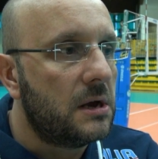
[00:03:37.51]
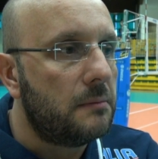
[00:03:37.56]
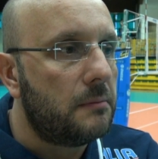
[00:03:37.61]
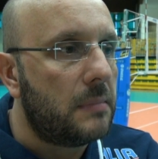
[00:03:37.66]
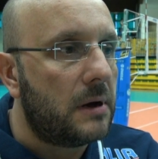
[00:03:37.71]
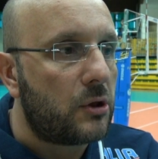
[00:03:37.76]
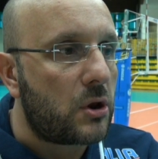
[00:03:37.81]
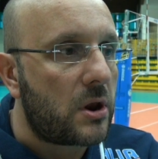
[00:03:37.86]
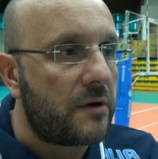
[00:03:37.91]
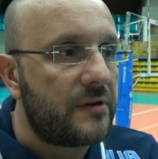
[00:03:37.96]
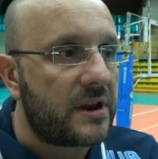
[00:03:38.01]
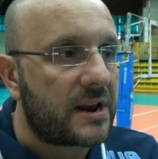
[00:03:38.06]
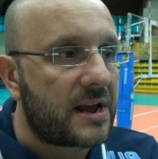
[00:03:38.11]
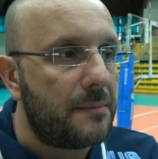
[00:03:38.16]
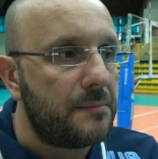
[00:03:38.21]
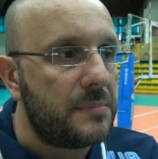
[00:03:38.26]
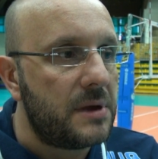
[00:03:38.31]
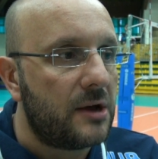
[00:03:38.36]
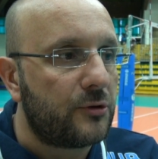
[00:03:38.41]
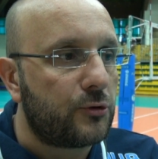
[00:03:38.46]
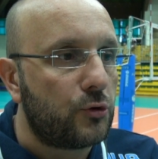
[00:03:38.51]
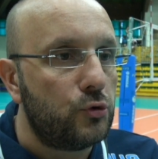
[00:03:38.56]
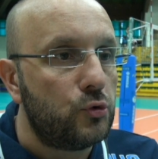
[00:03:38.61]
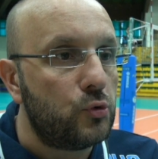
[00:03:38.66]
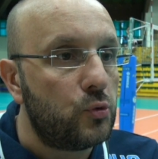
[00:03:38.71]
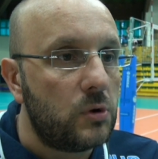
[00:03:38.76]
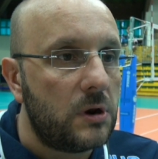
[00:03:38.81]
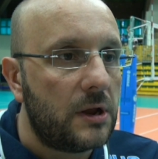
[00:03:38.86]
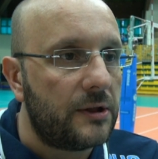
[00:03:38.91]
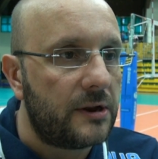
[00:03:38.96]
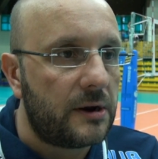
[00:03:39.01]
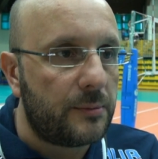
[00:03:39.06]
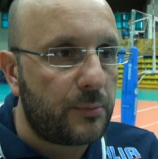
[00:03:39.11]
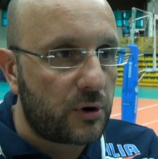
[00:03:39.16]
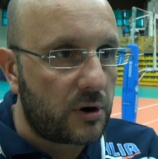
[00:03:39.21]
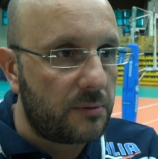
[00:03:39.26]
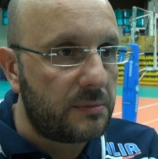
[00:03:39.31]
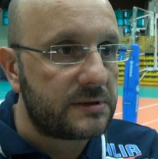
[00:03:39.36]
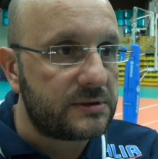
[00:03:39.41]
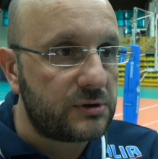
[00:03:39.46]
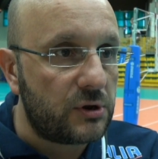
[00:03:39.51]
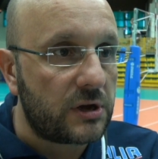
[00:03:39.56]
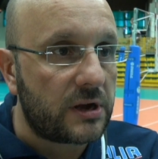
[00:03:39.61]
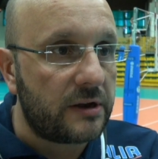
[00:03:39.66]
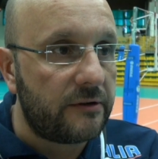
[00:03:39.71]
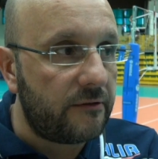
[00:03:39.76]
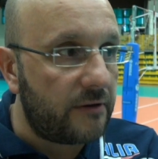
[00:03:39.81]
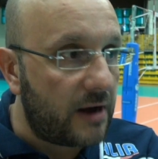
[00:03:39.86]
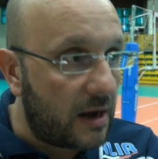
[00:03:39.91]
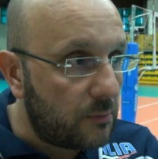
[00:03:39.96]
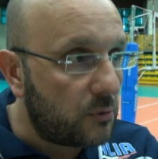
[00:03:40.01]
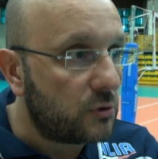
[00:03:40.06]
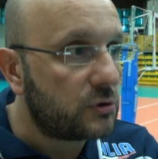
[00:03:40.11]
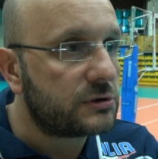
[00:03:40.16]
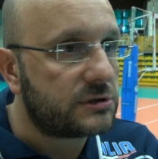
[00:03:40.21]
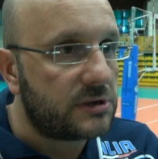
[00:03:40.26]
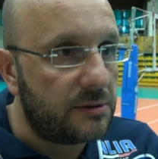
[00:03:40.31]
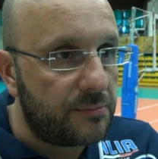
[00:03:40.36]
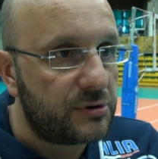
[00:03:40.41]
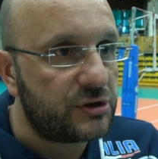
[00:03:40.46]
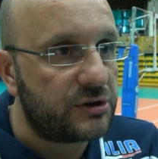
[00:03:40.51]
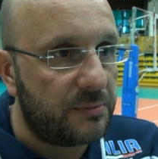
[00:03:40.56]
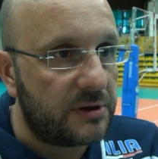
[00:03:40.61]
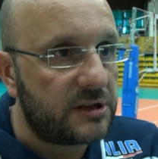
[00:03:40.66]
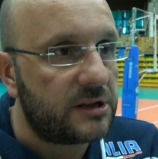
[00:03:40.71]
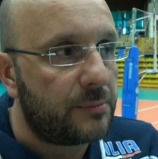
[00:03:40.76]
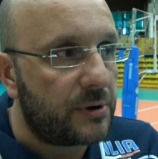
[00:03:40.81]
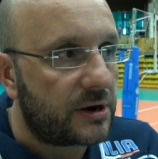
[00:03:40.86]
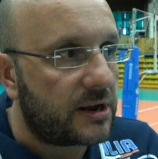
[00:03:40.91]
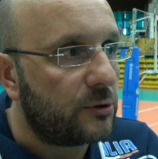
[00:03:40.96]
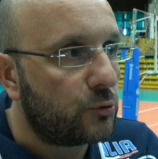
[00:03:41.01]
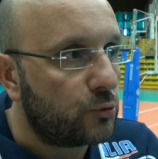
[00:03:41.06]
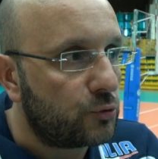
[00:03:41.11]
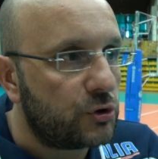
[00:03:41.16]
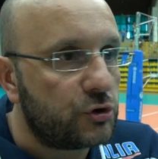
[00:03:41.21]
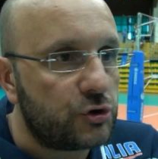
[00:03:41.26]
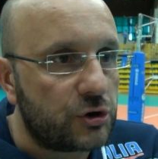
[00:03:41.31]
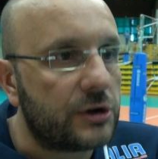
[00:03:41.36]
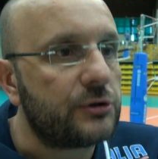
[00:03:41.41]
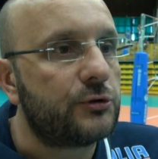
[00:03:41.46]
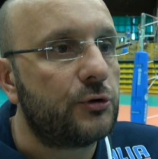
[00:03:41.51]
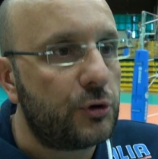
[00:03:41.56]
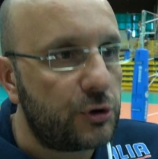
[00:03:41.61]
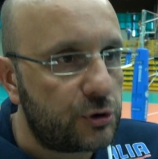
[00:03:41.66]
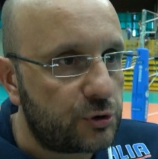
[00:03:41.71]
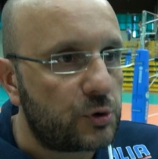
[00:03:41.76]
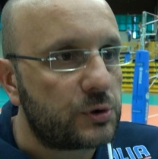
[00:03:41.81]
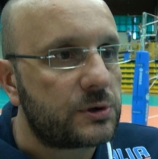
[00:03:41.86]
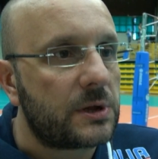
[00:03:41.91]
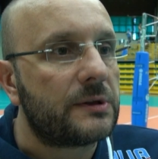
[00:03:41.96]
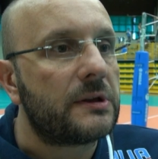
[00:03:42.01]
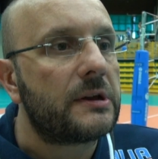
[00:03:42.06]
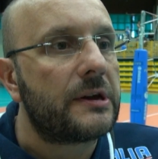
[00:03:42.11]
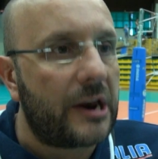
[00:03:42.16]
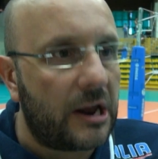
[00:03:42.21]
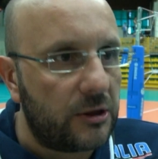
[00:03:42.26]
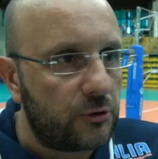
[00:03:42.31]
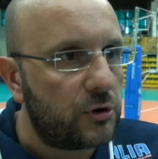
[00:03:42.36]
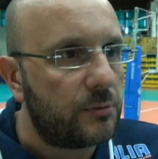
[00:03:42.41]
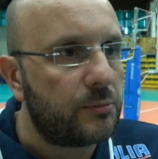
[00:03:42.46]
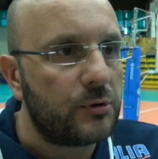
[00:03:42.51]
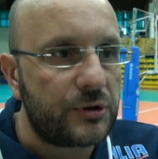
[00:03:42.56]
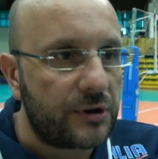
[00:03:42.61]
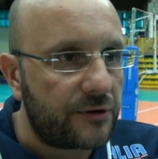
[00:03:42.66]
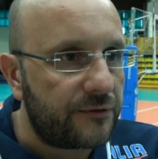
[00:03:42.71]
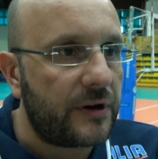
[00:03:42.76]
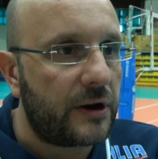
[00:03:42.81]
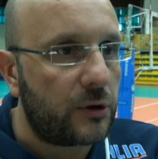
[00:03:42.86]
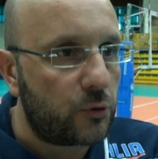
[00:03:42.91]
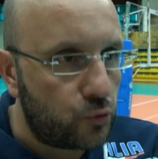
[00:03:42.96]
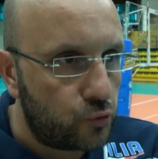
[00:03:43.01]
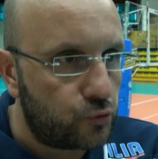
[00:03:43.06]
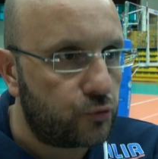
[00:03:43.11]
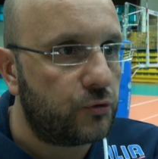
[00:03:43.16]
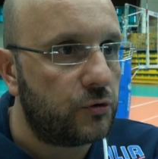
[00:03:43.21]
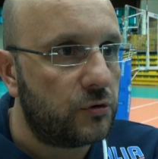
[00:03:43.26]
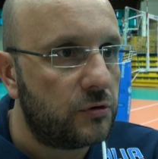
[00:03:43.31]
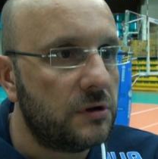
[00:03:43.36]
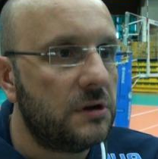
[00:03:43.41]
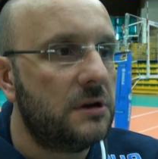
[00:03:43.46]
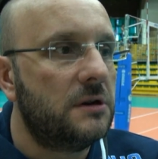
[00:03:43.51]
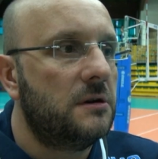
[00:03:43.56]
ma non aver cambiato nulla della programmazione che avevamo, semplicemente perché tutti i giocatori sono stati in grado di poter fare tutto,